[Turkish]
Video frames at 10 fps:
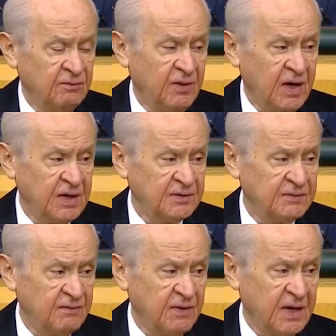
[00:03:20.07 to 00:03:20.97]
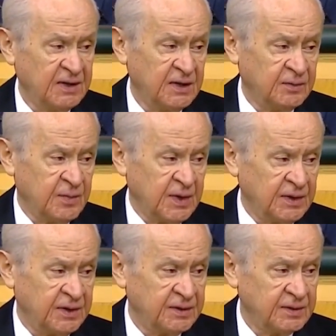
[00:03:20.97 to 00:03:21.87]
vaaz ve vaat
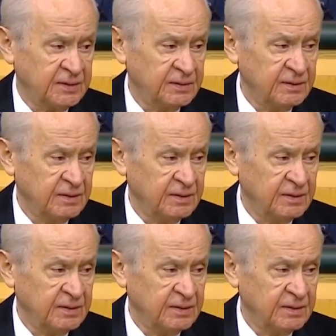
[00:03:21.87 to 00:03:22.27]
etmektedir.